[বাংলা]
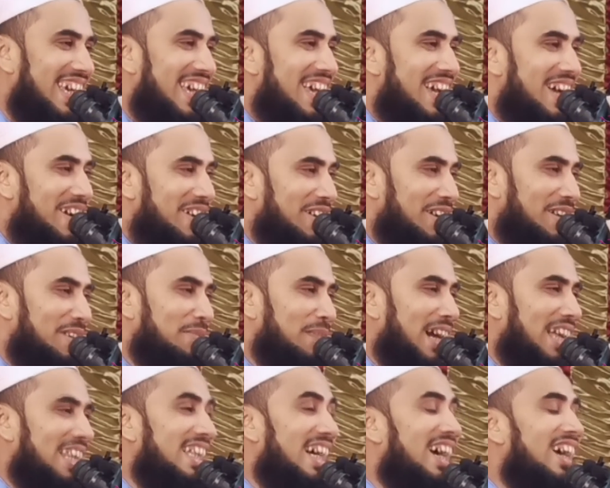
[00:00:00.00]
কোন
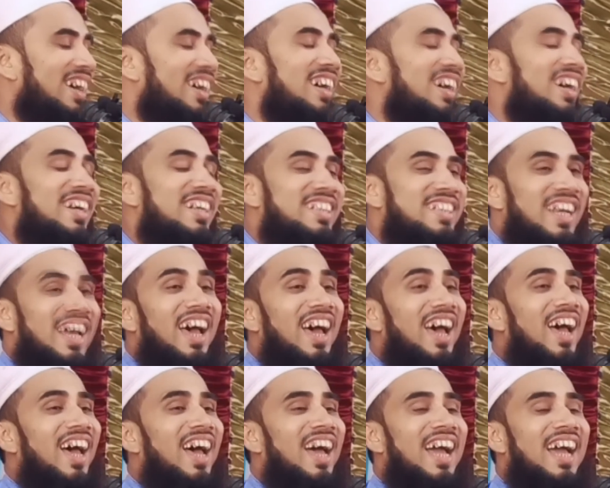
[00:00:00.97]
বাতাসে
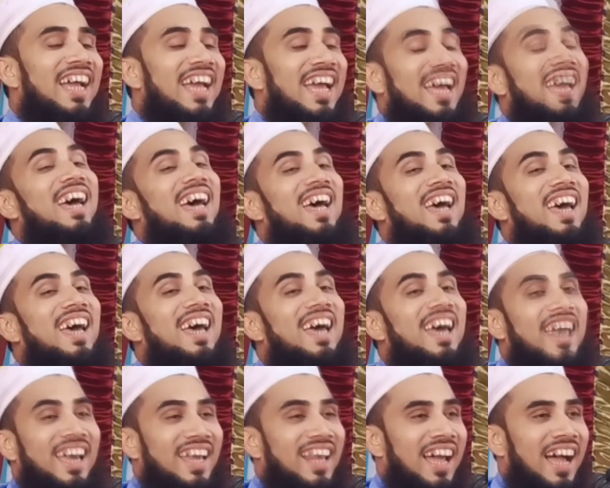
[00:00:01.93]

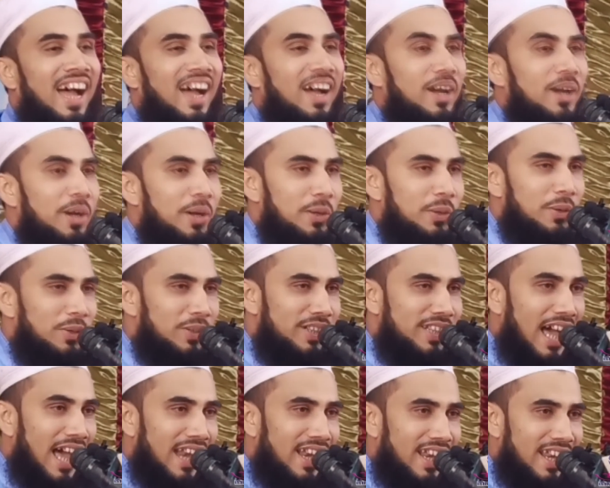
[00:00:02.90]
গেলা
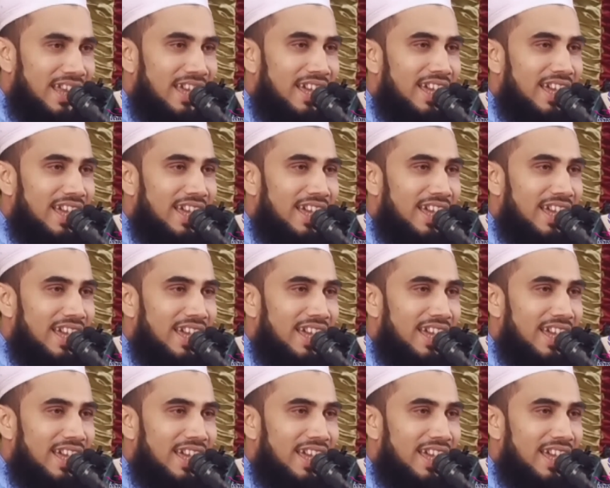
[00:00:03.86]
উইরা রে